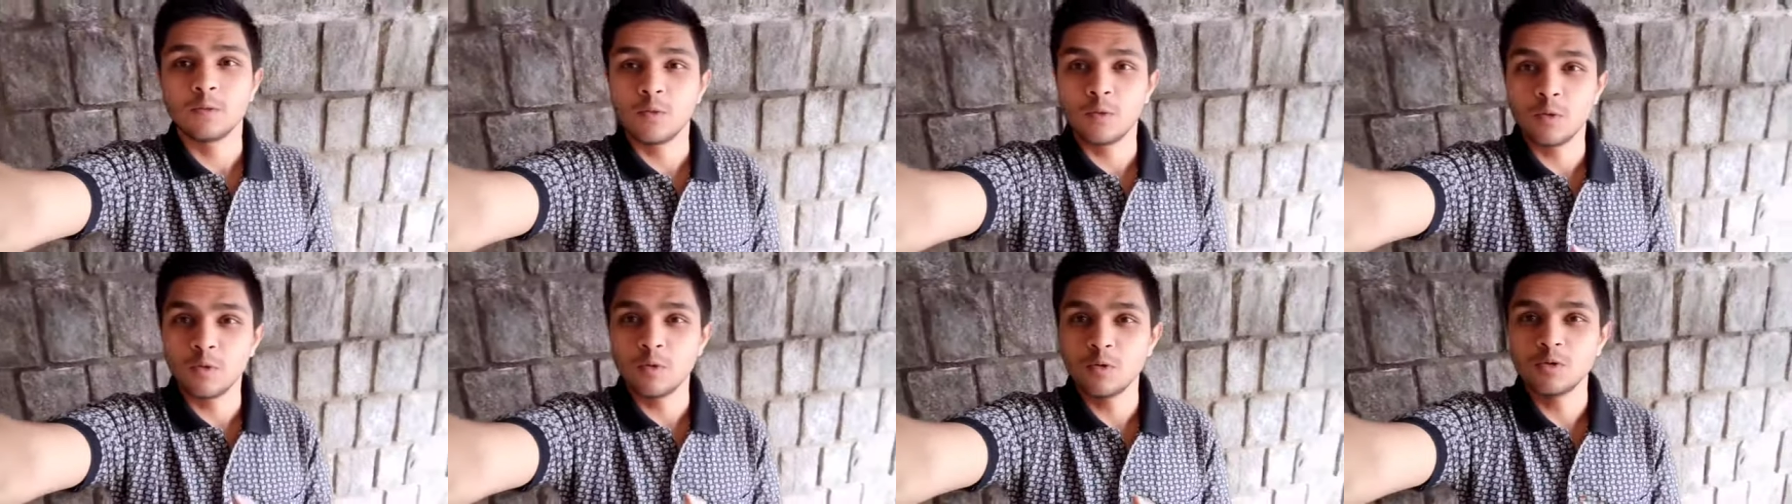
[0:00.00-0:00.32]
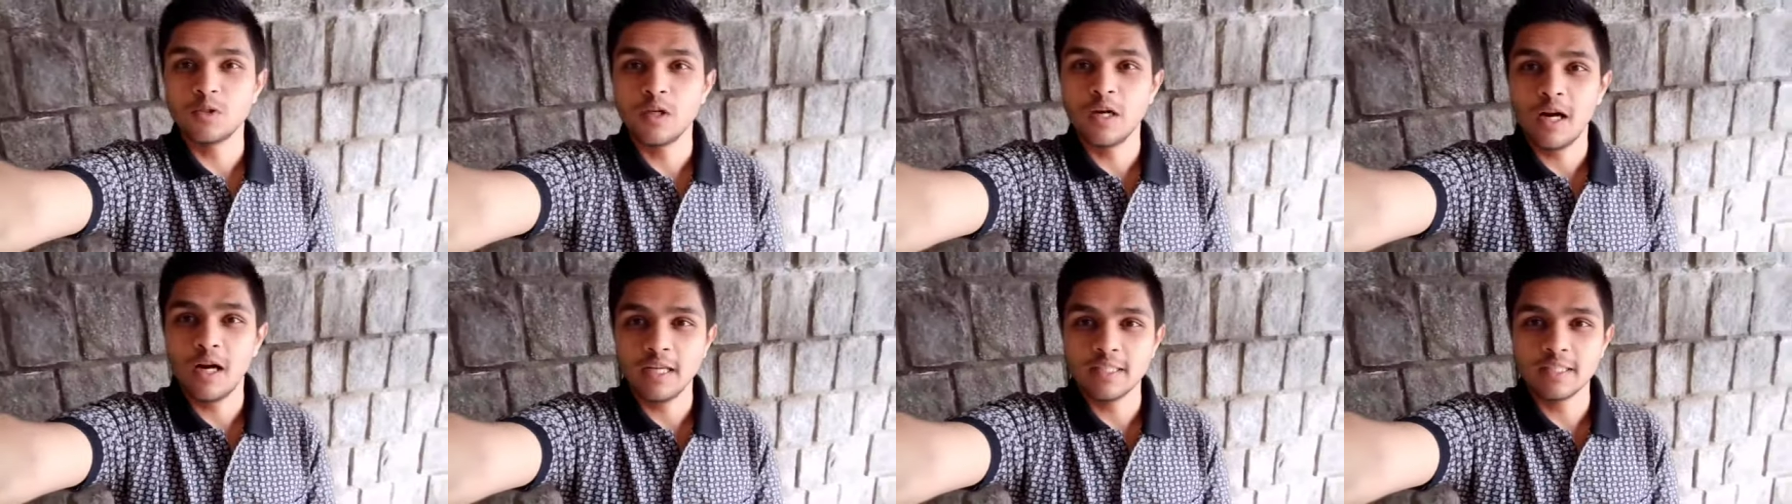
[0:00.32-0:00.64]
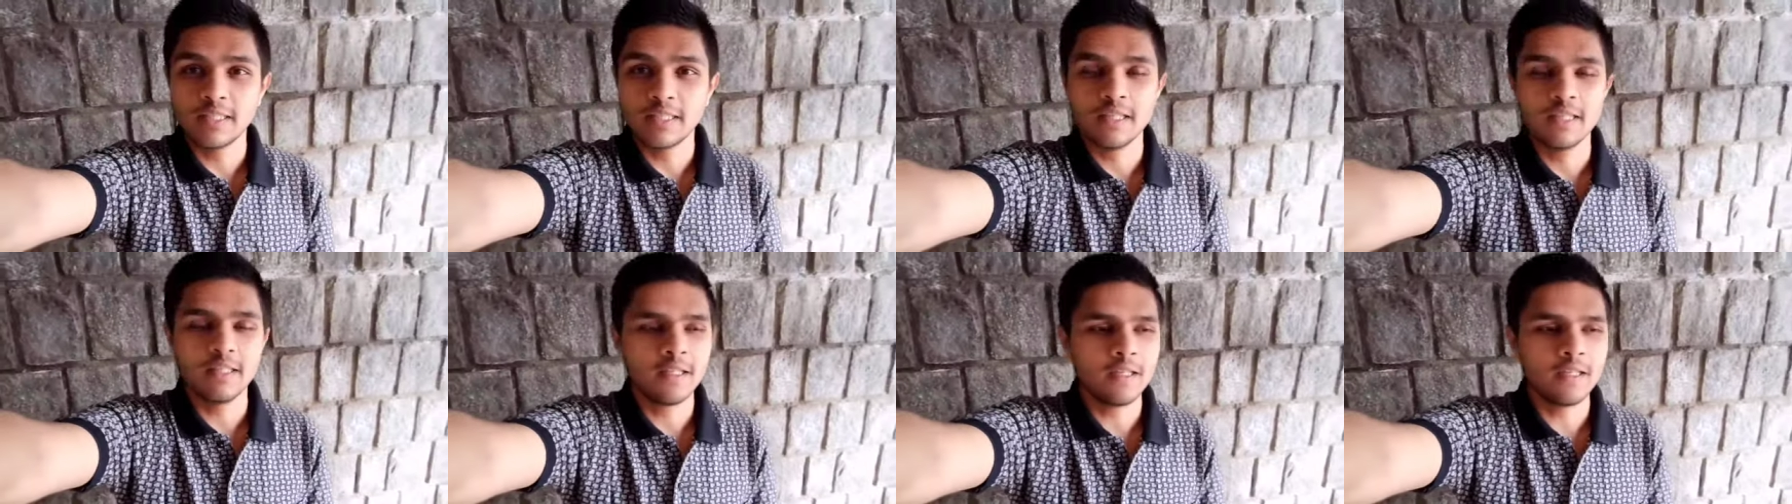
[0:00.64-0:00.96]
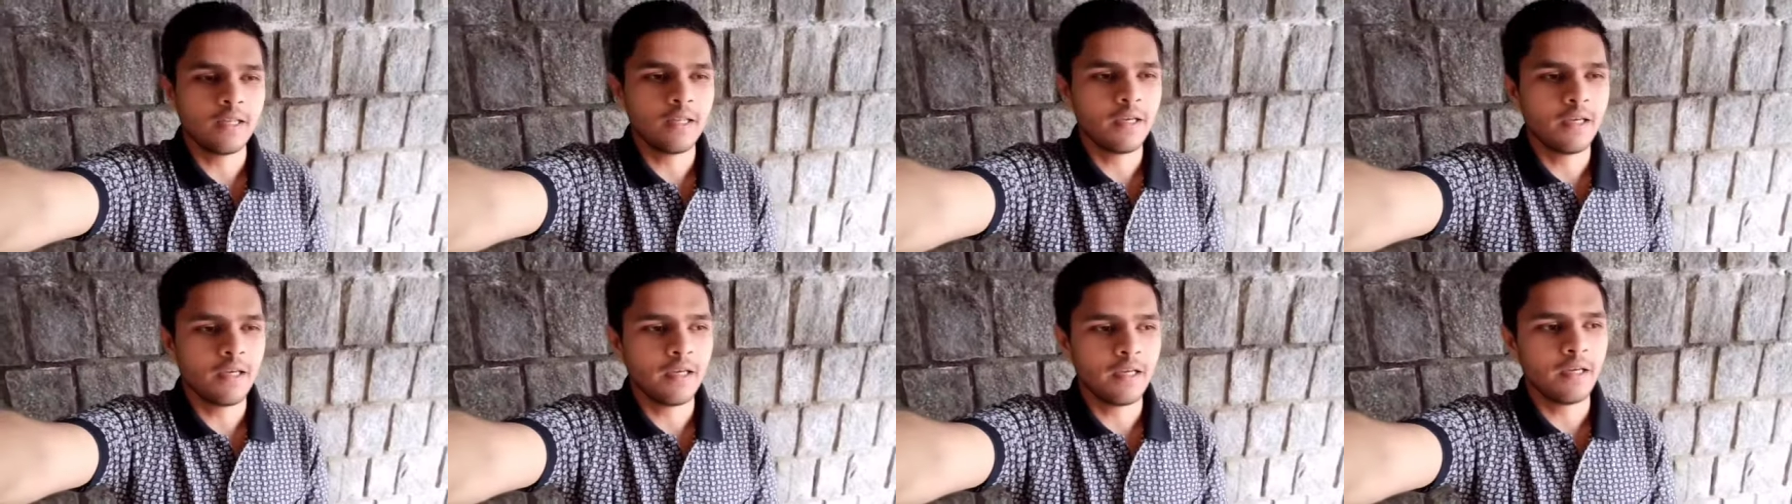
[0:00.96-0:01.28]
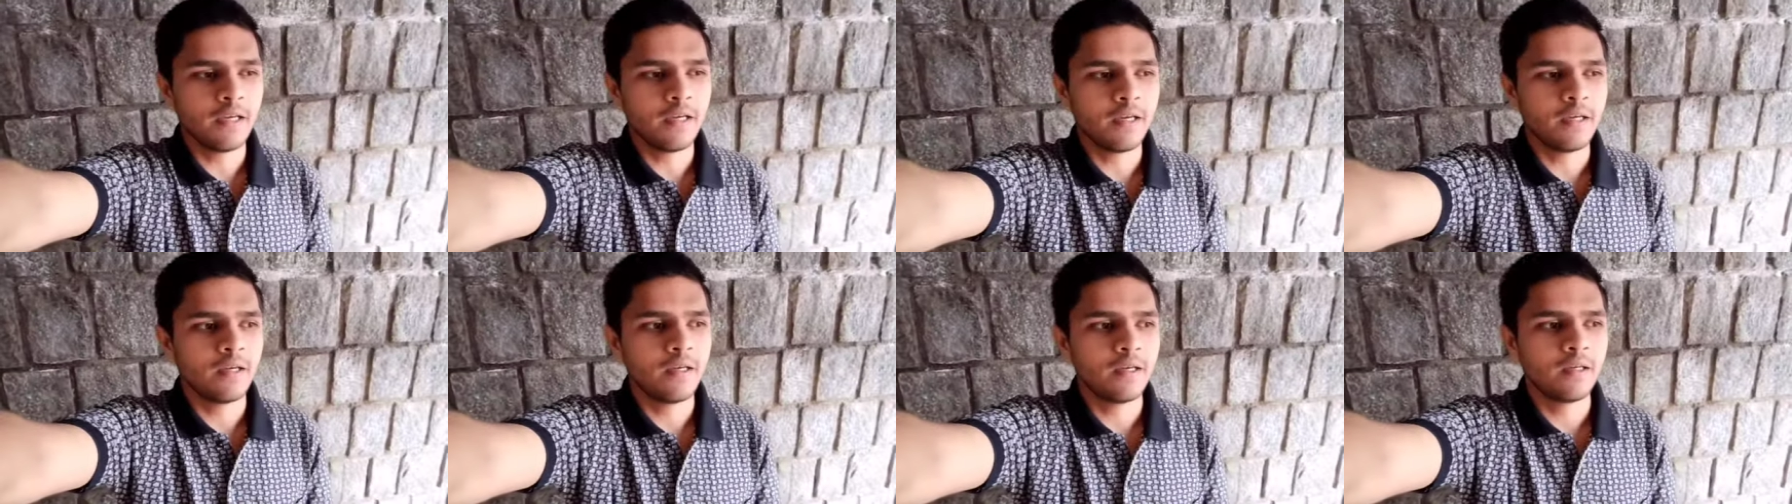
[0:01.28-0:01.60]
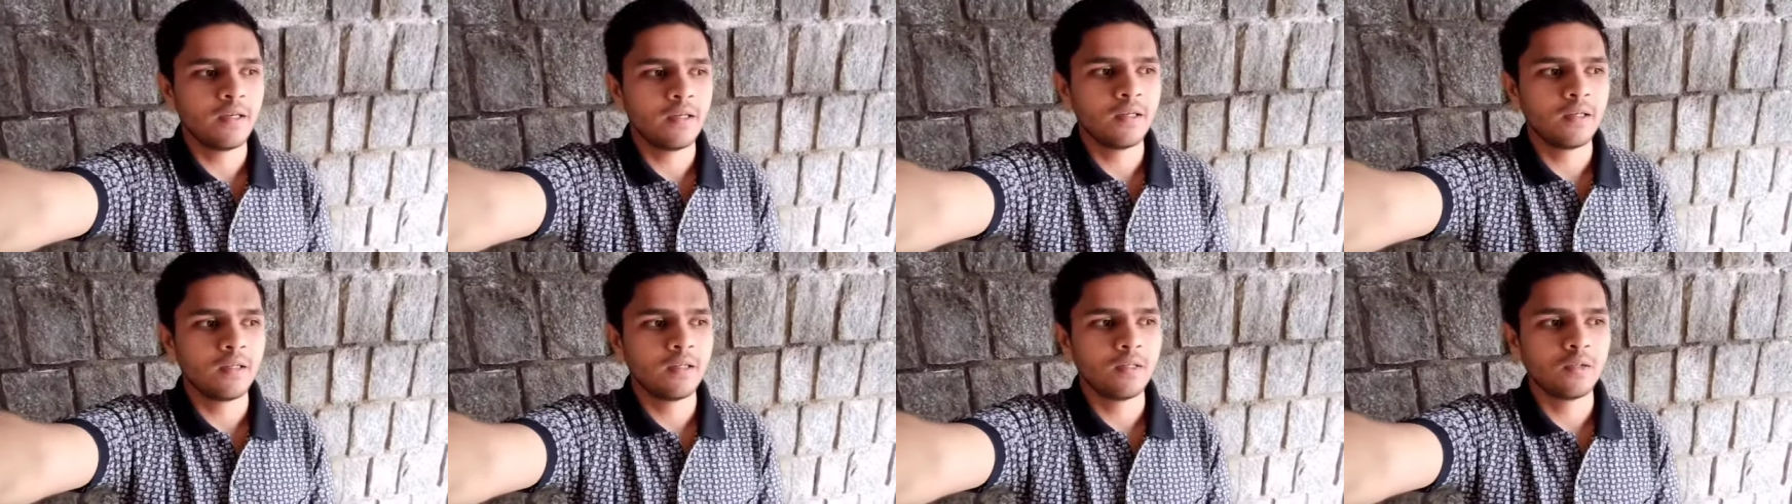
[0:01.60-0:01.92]
तो जो आज का दिन है
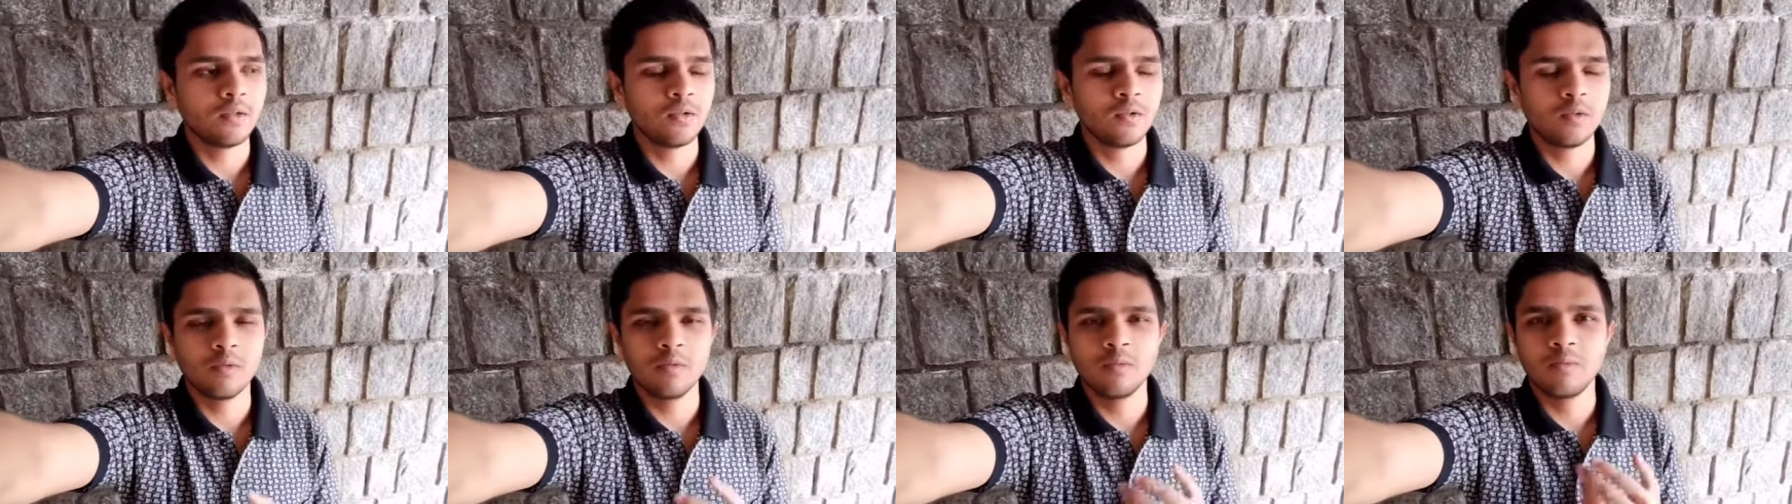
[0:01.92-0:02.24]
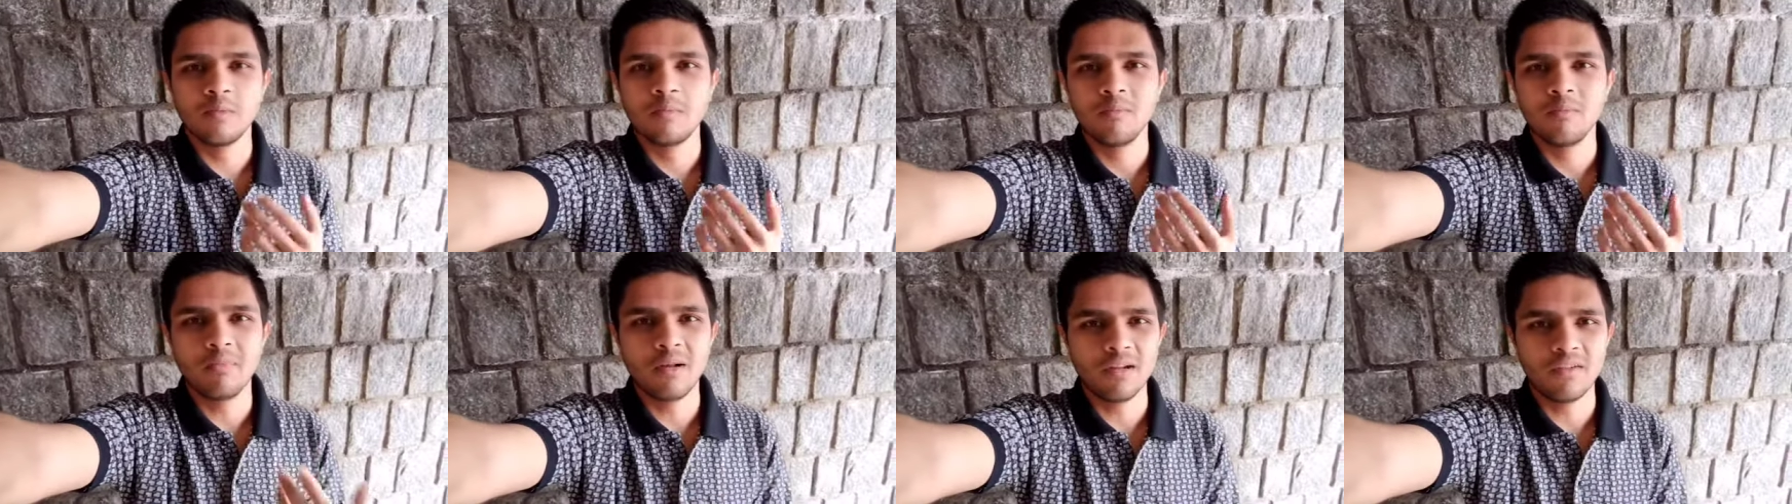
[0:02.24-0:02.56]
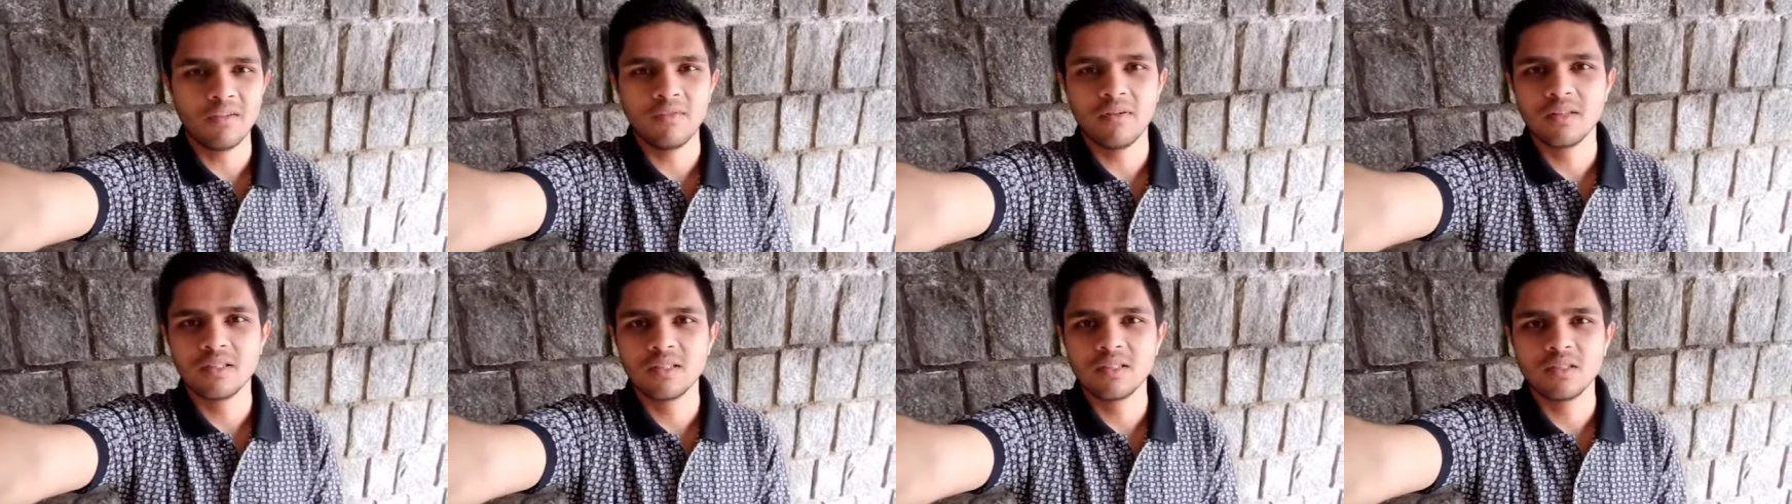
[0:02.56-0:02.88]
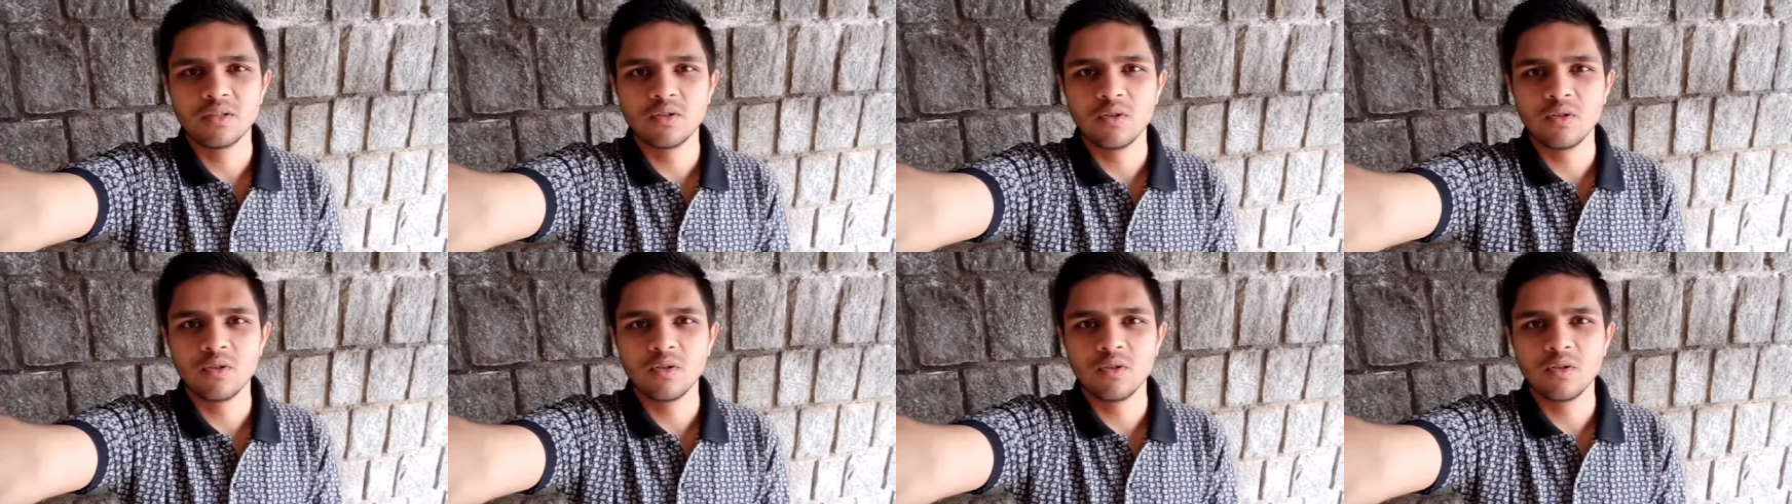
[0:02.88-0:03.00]
ब्रेकफास्ट